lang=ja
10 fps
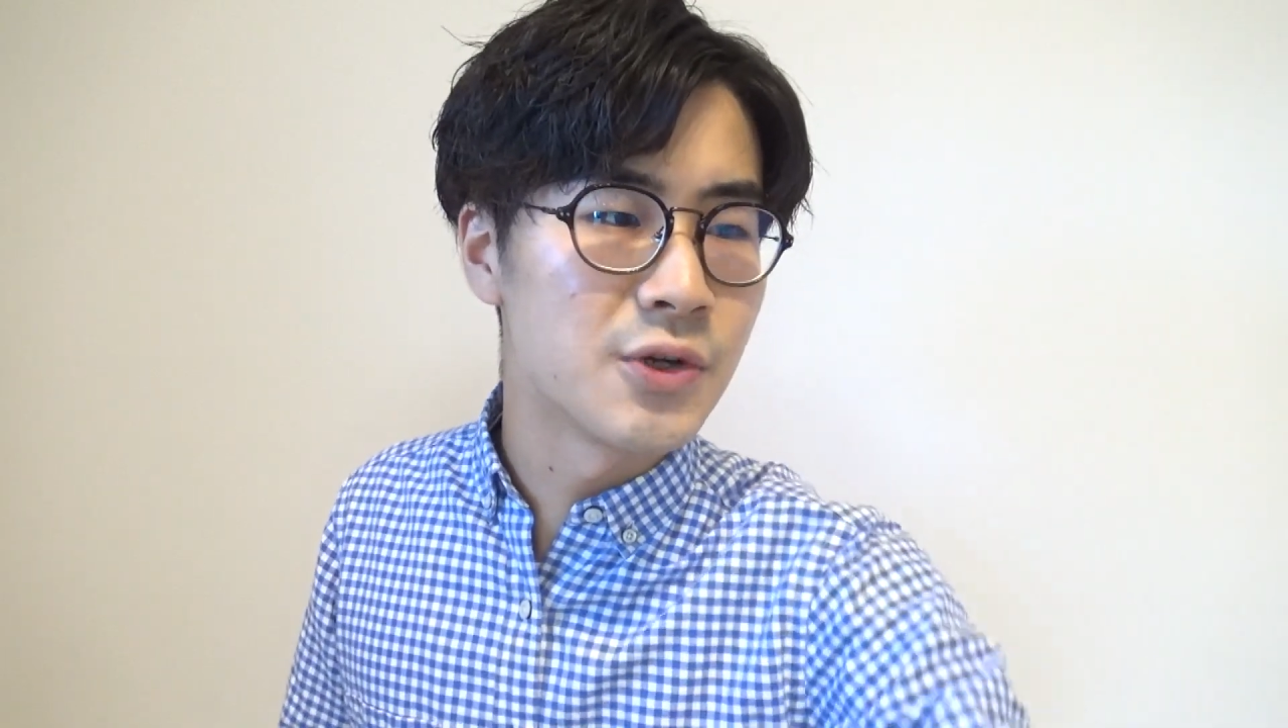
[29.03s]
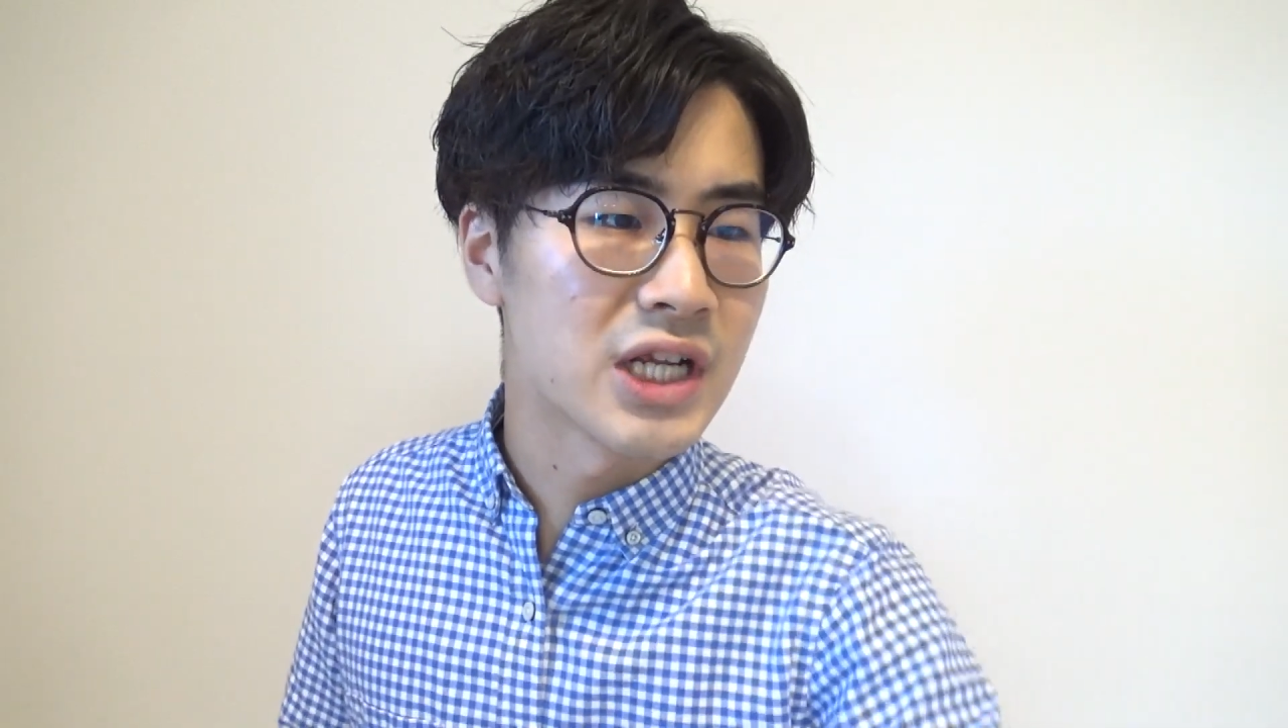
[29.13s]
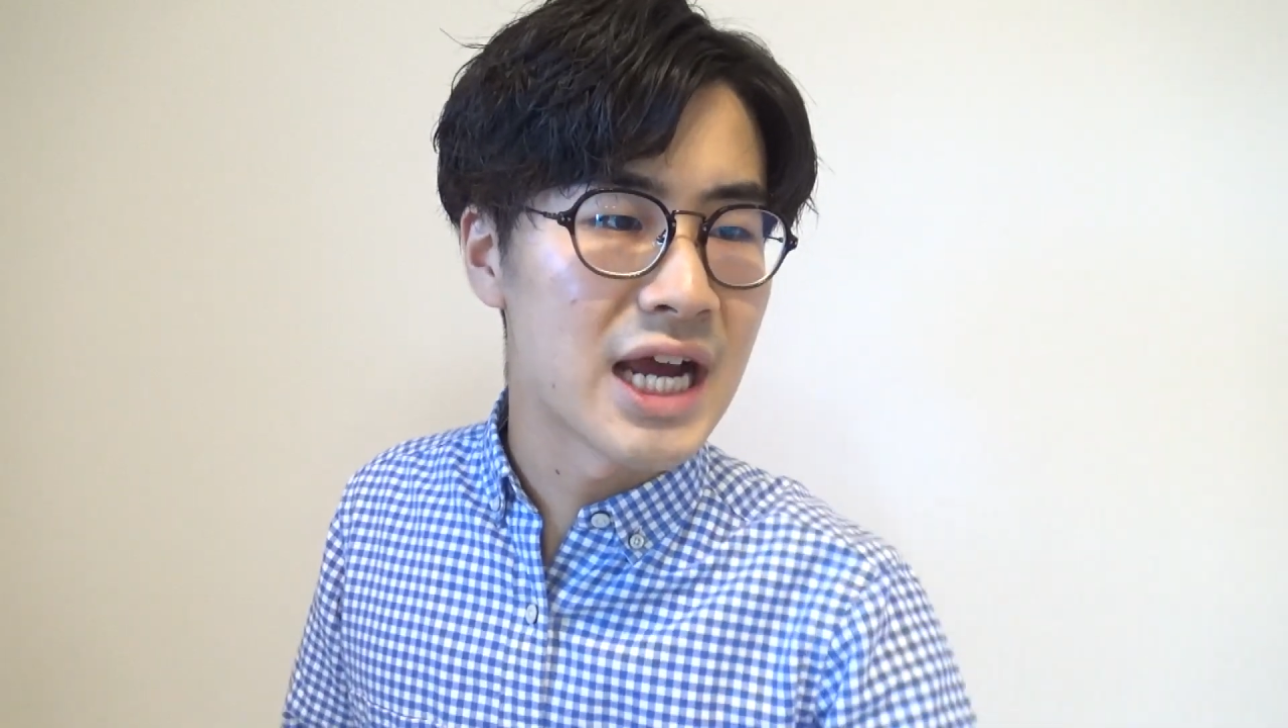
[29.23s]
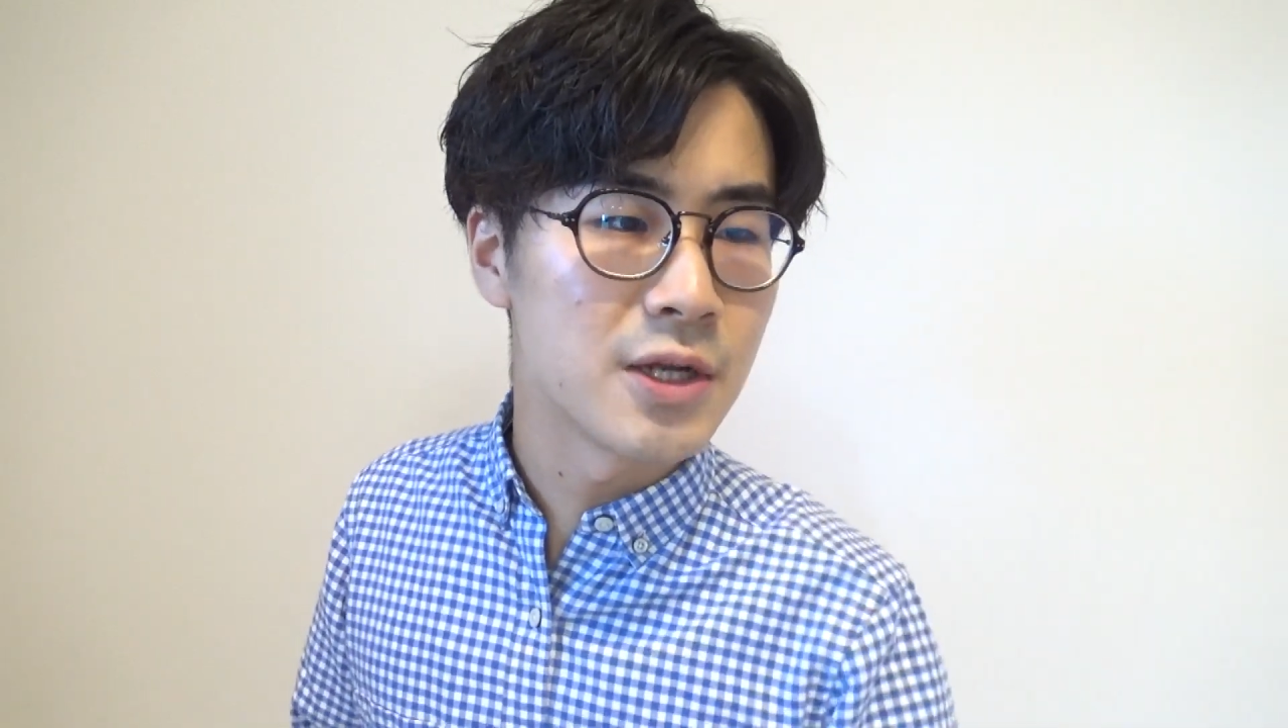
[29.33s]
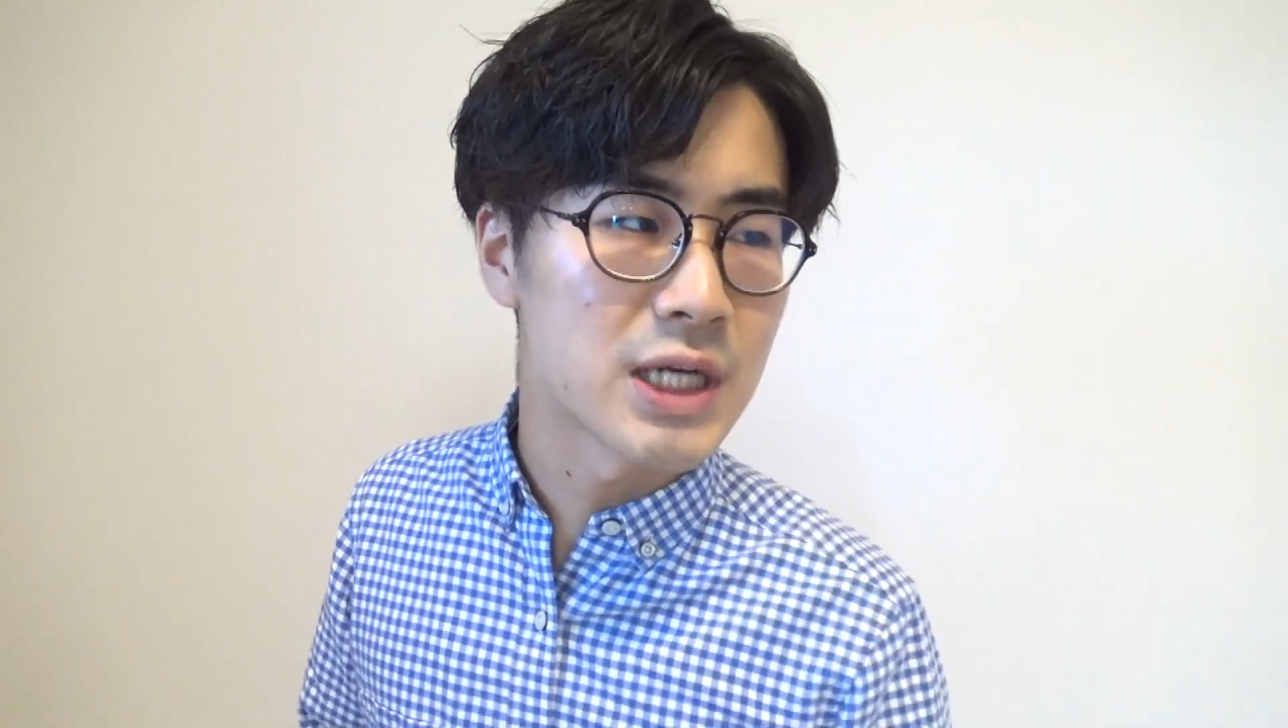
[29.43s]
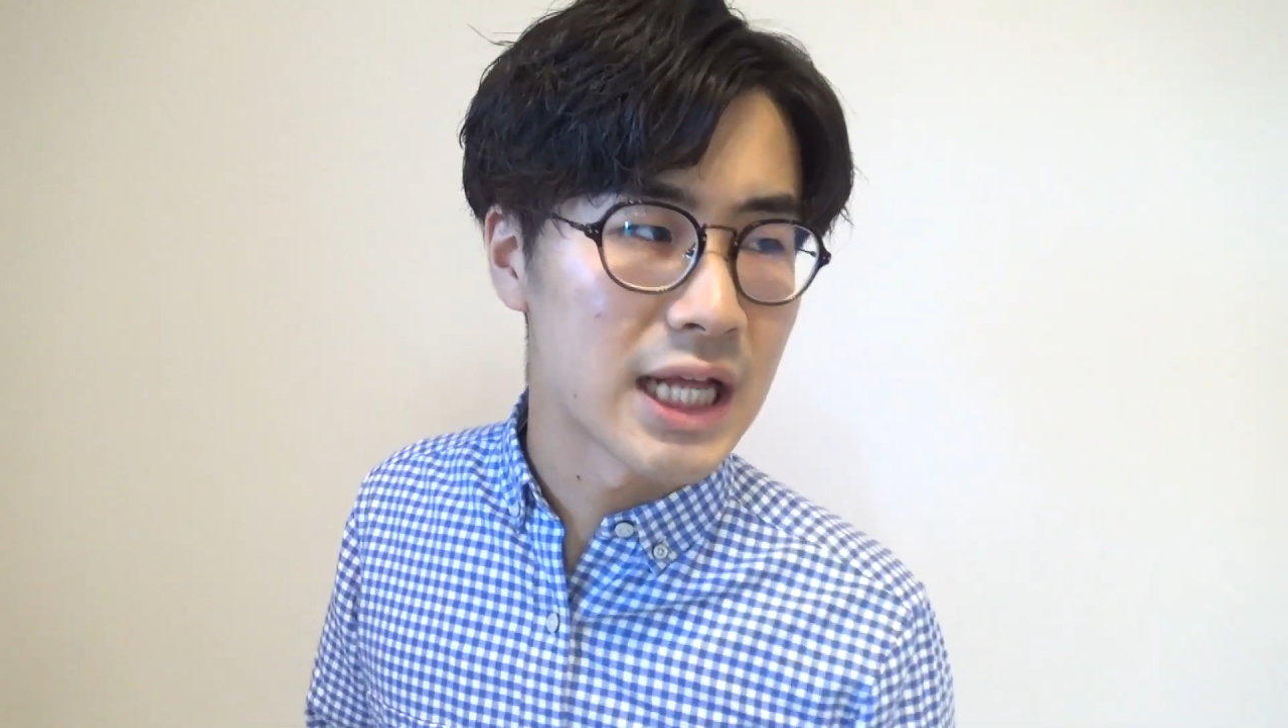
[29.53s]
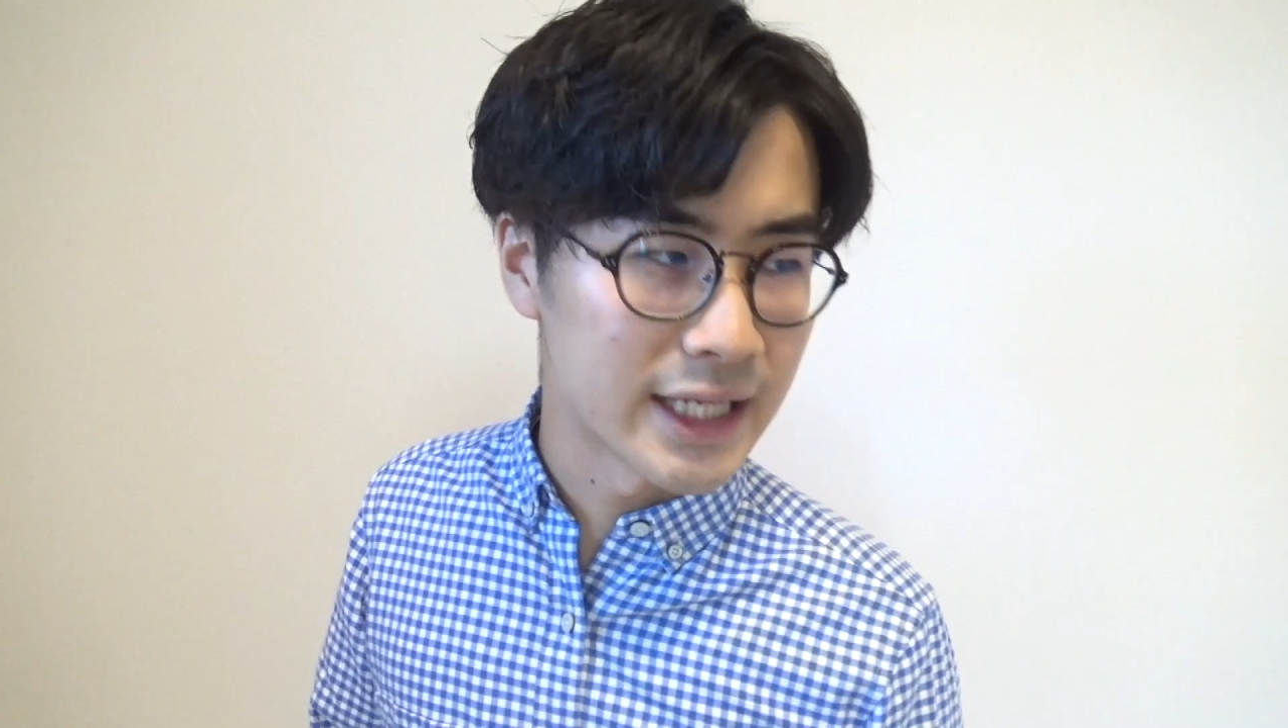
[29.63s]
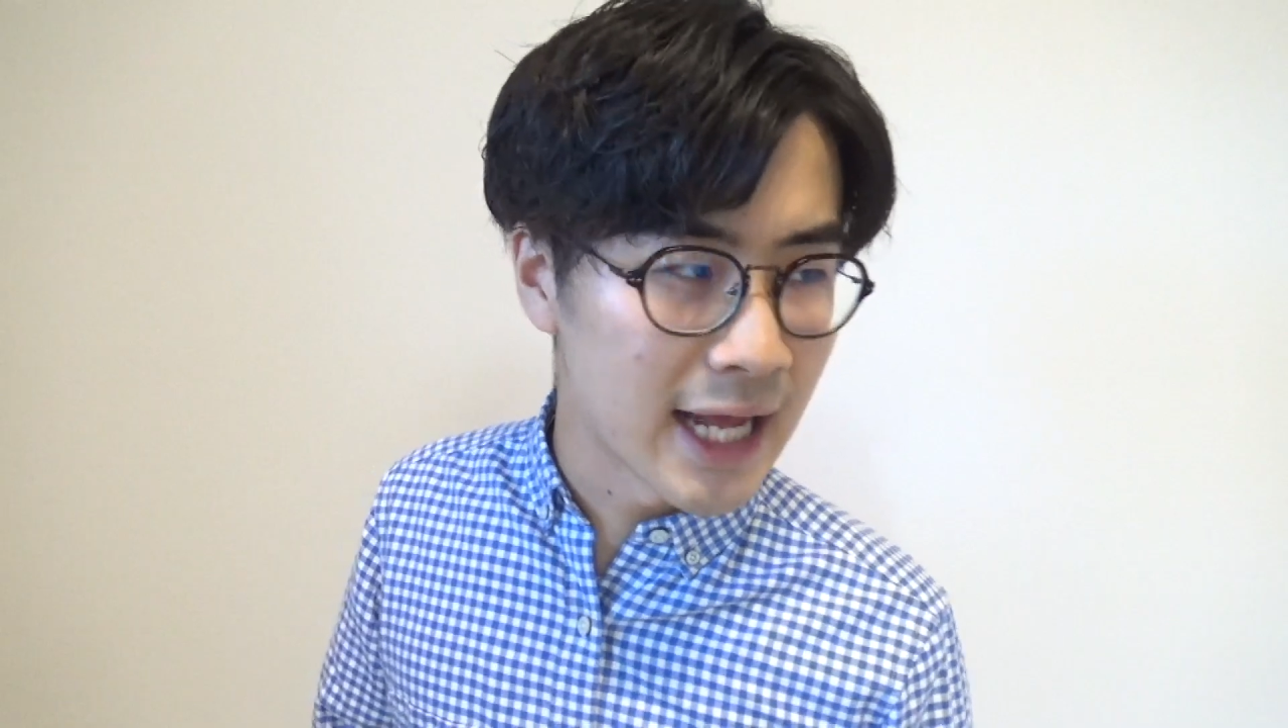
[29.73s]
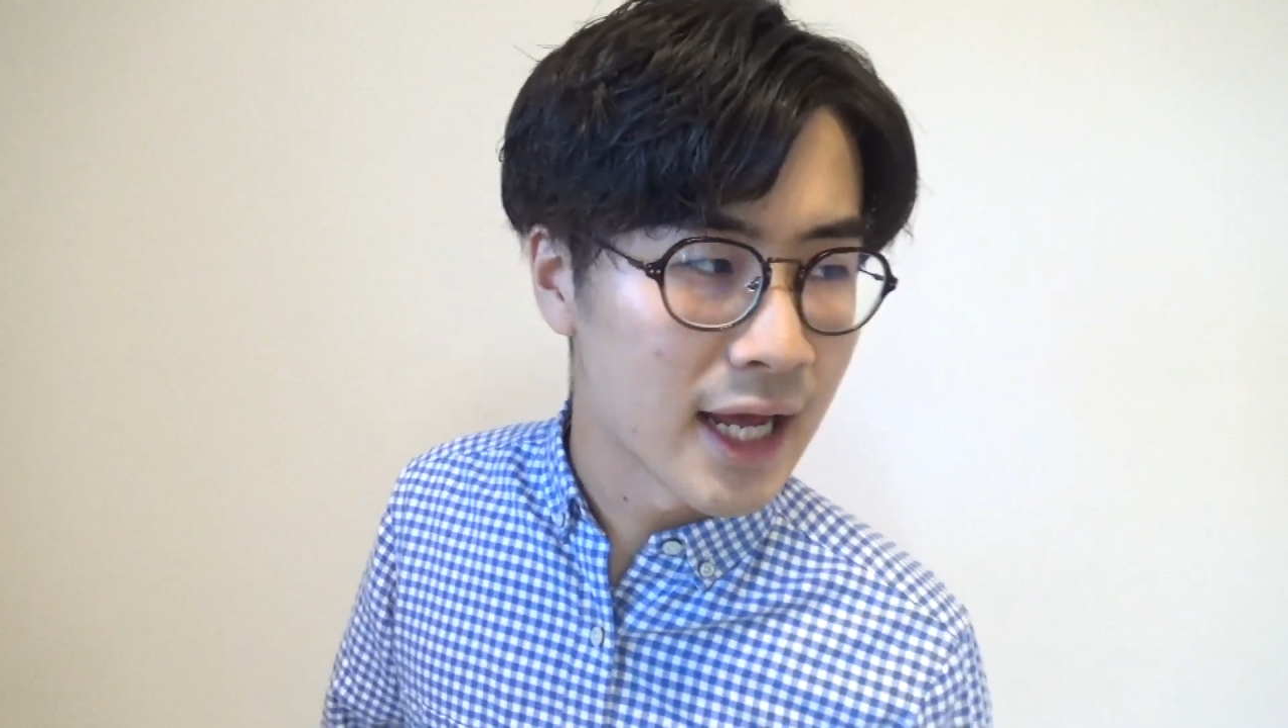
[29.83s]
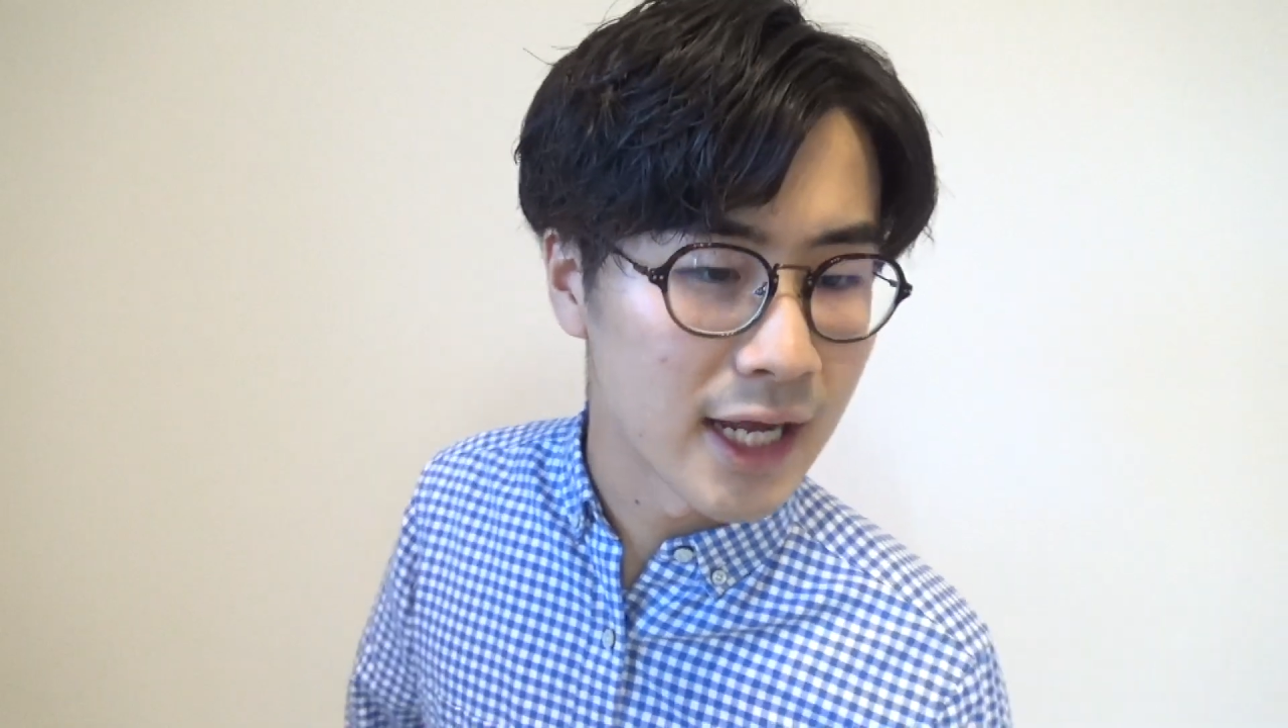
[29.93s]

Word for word: のに変えるからね。